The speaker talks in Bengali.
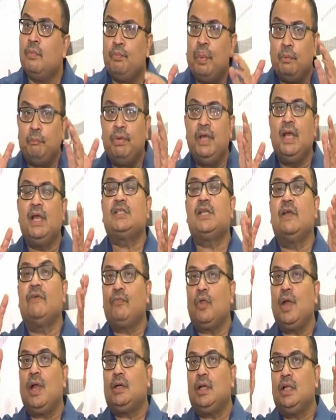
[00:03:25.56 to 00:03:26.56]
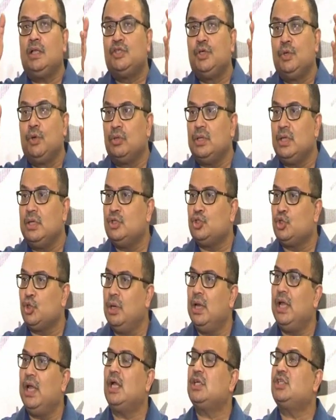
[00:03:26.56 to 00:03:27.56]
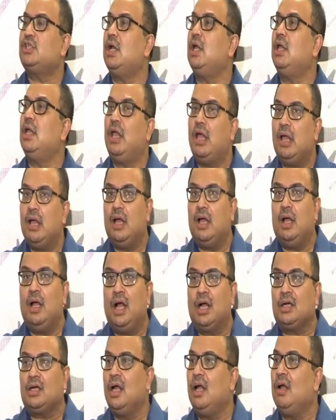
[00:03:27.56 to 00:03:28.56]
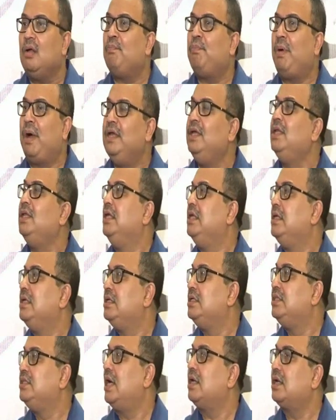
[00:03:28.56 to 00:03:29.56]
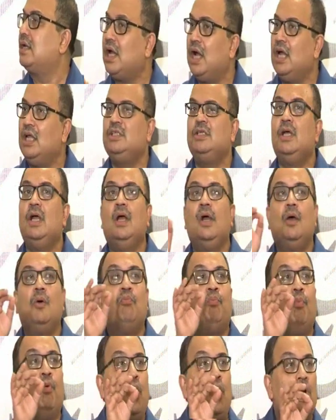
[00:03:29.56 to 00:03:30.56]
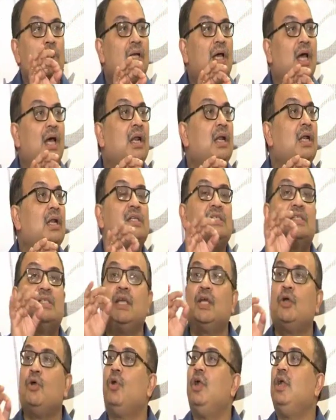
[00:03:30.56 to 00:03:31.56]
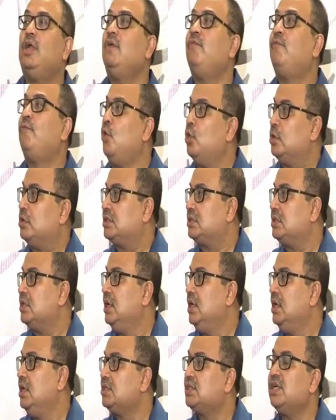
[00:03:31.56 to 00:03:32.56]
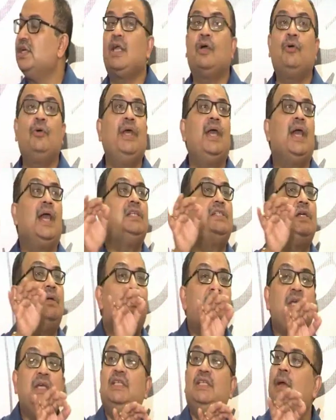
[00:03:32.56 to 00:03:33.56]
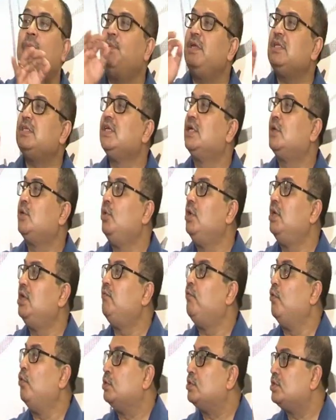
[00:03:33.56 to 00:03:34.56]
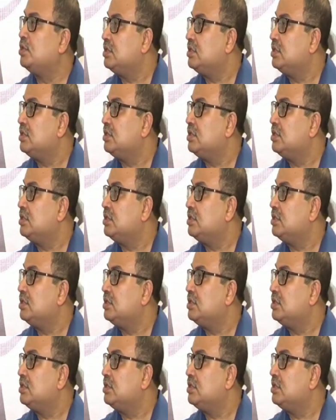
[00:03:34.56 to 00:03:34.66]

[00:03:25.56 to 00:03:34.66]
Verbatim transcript: বিএসএফ তো একটা চিরদিন চলে আসা একটা বাহিনী যার কাজ বর্ডার সিকিউরিটি ফোর্স সেটা হয়ে গেছে বিজেপি সিকিউরিটি ফোর্স